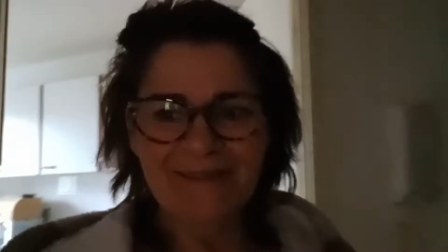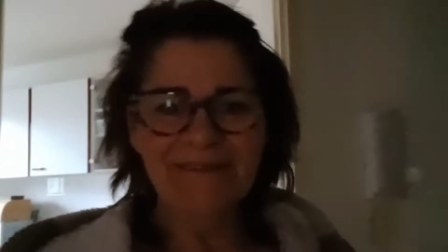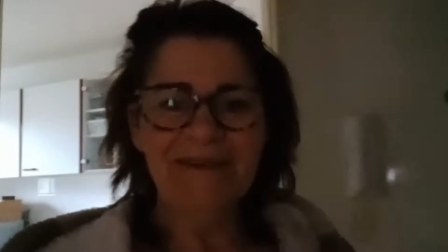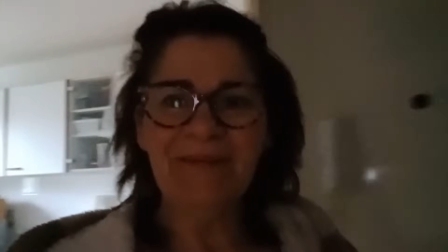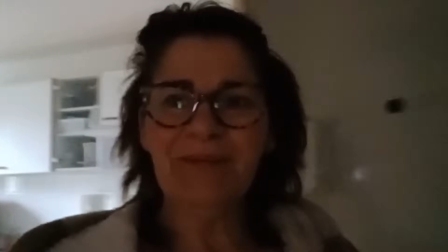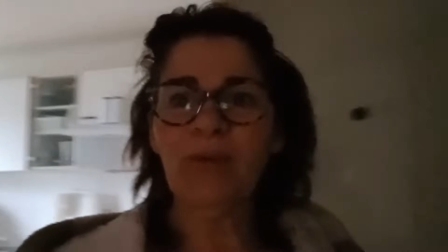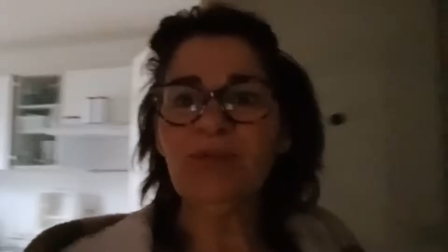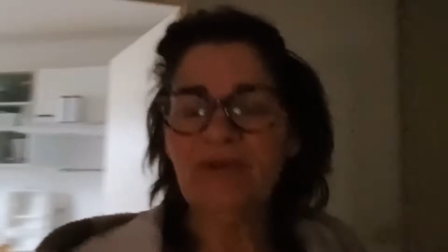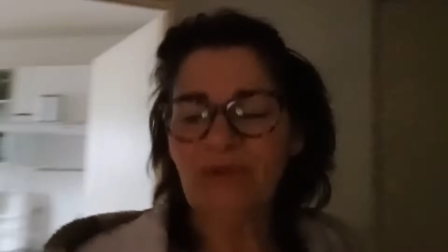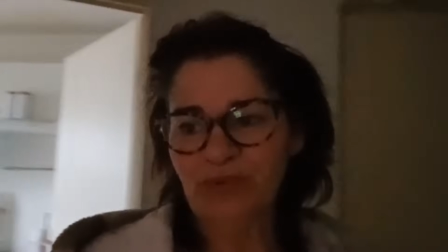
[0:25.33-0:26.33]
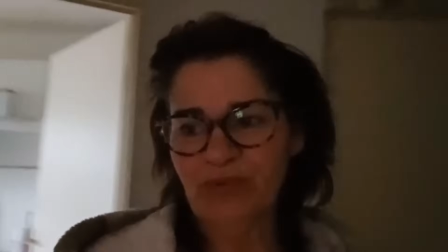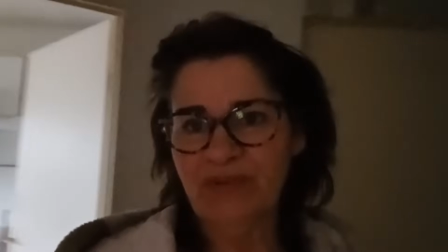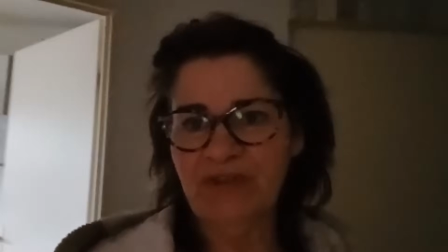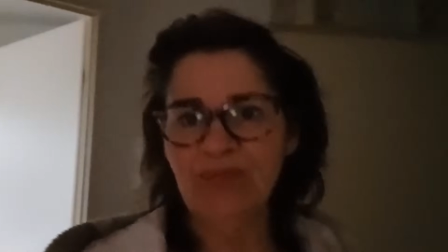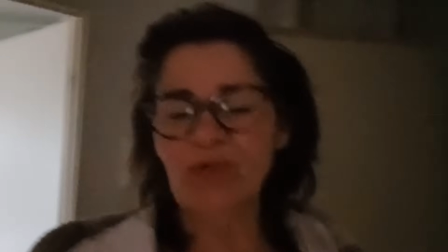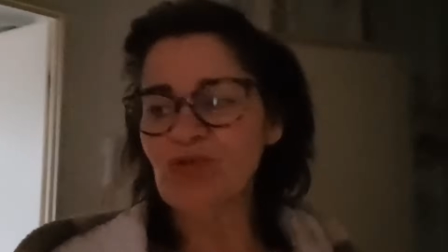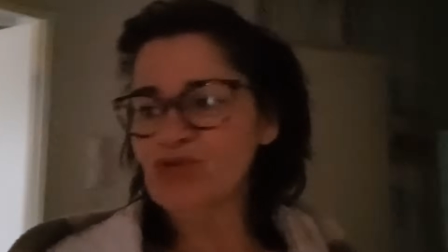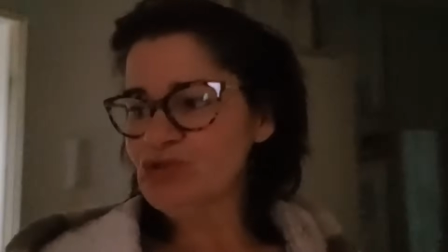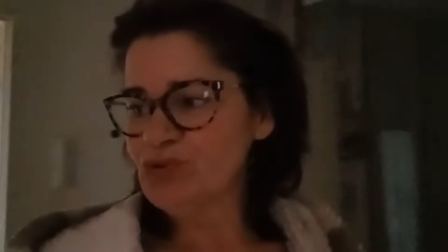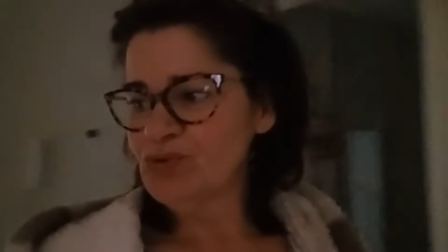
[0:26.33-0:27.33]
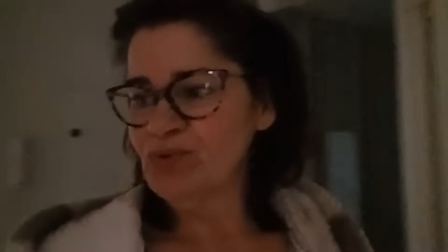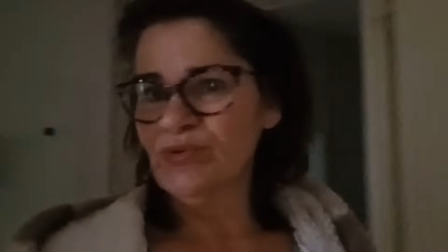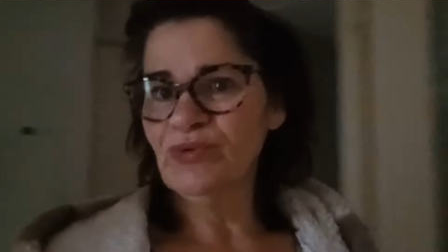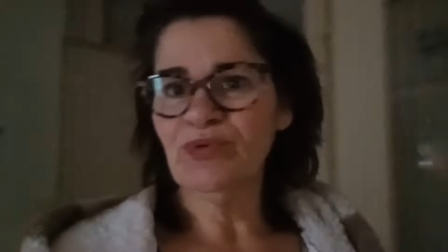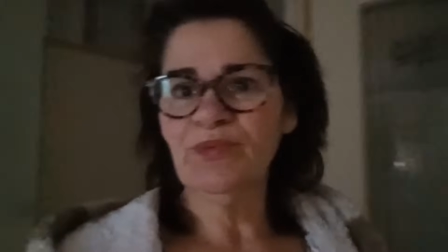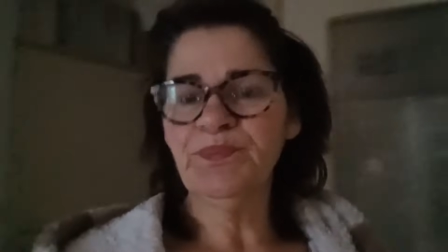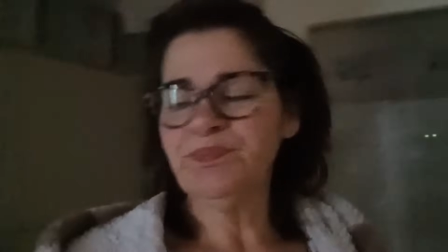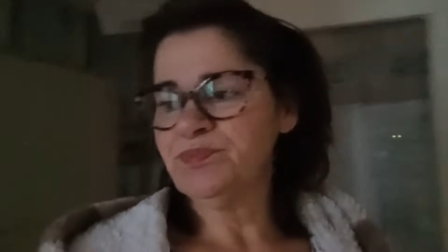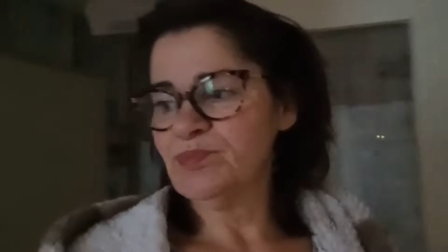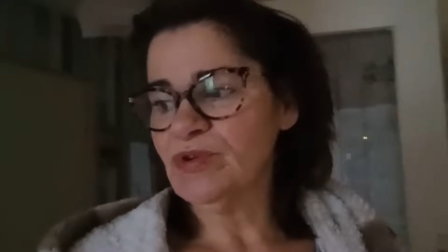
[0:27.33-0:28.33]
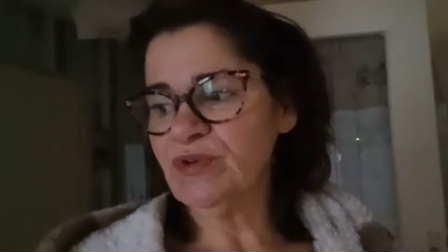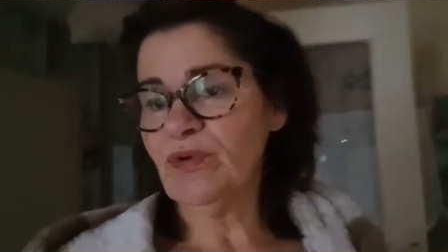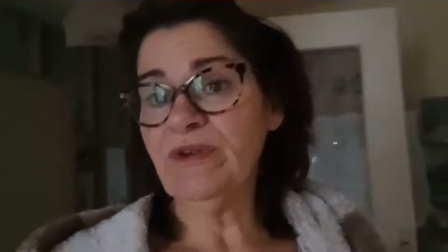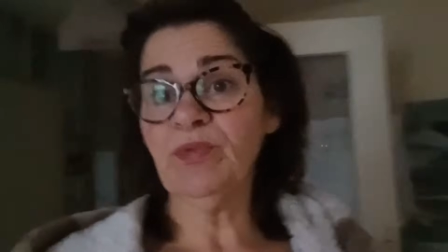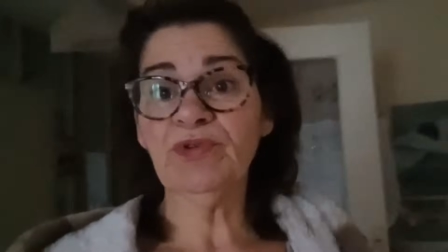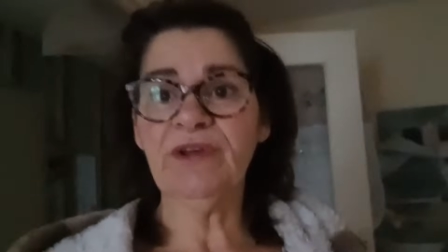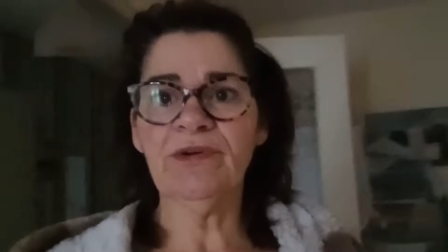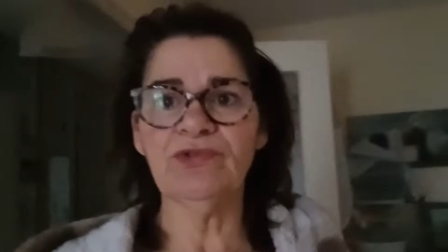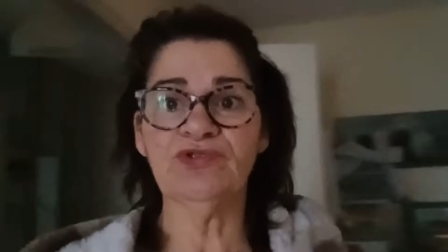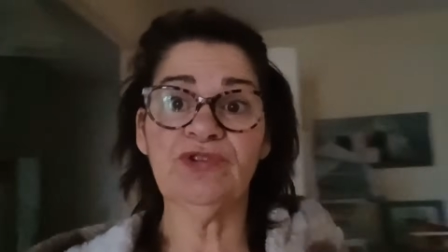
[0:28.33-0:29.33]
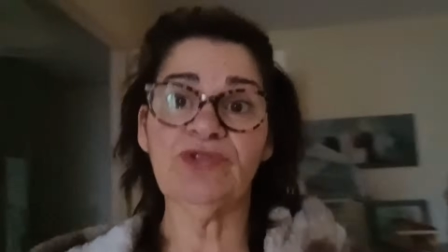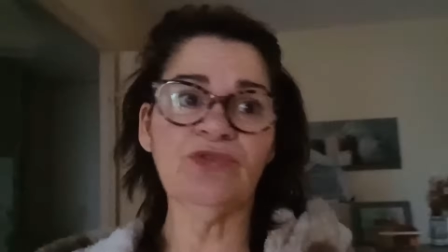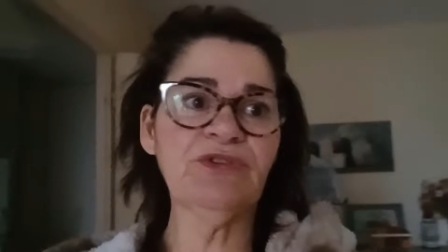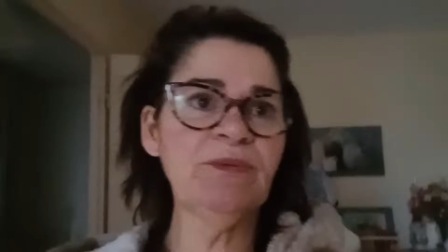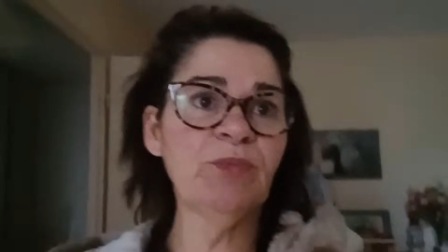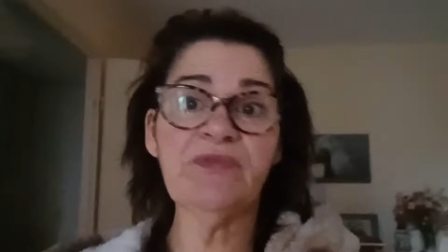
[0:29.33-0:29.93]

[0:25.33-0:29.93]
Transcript: Voilà, comme j'avais tout fait dimanche, euh, au niveau alimentaire, euh, j'étais tranquille.